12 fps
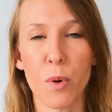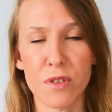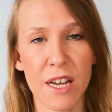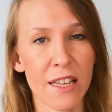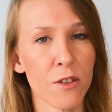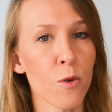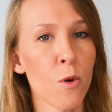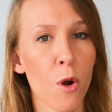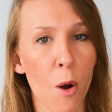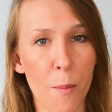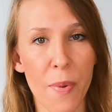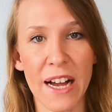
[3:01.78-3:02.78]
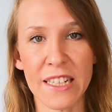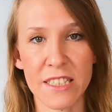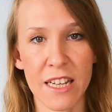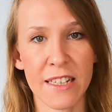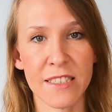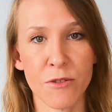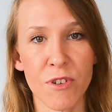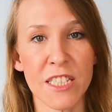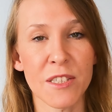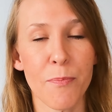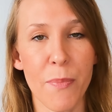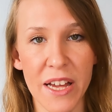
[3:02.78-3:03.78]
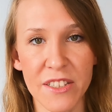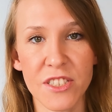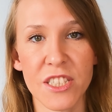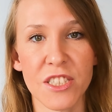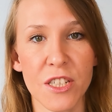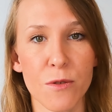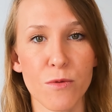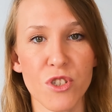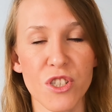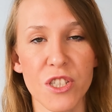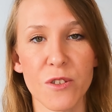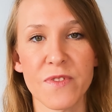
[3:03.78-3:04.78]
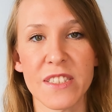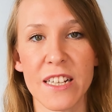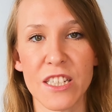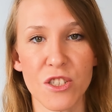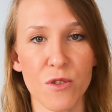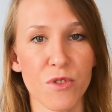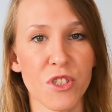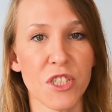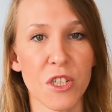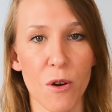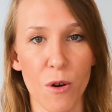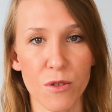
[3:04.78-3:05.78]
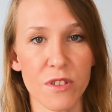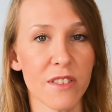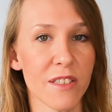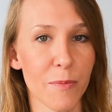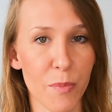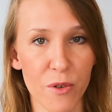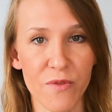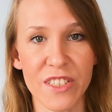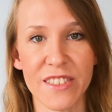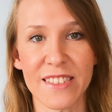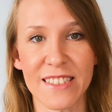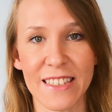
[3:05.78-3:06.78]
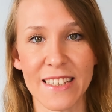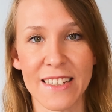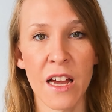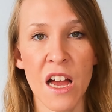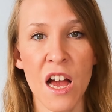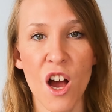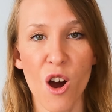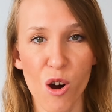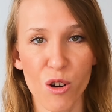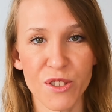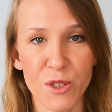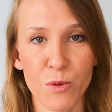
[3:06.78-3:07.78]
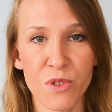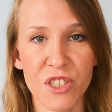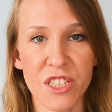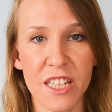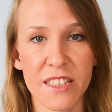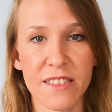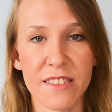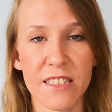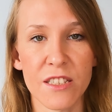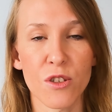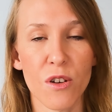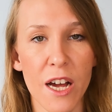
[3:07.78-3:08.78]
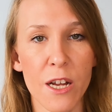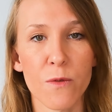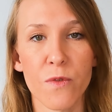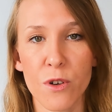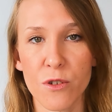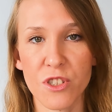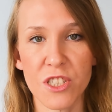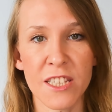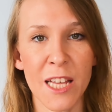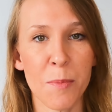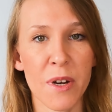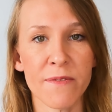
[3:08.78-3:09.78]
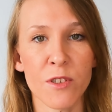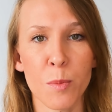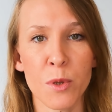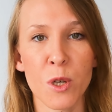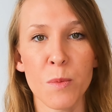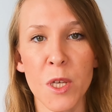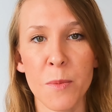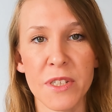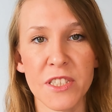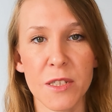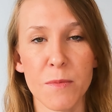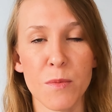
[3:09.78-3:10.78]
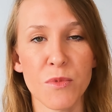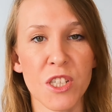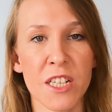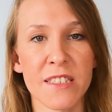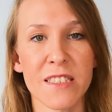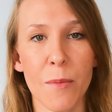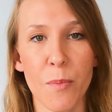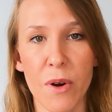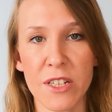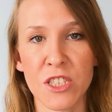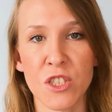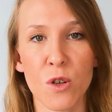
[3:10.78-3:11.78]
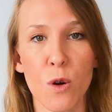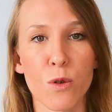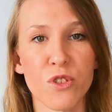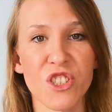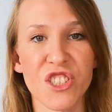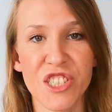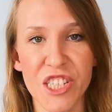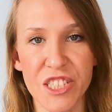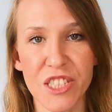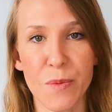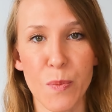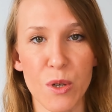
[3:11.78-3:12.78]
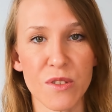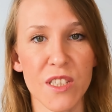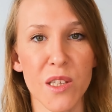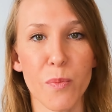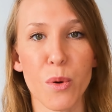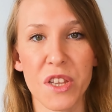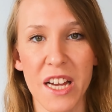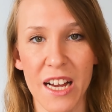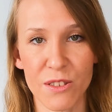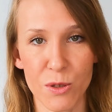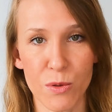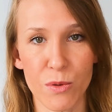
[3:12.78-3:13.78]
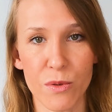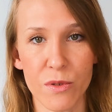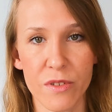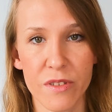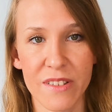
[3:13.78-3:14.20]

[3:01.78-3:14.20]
podatku, combined tax rate, będzie się różnił w zależności od y, prowincji. Od 100 tysięcy dolarów rocznie najprawdopodobniej będziemy musieli zapłacić około 30% podatku.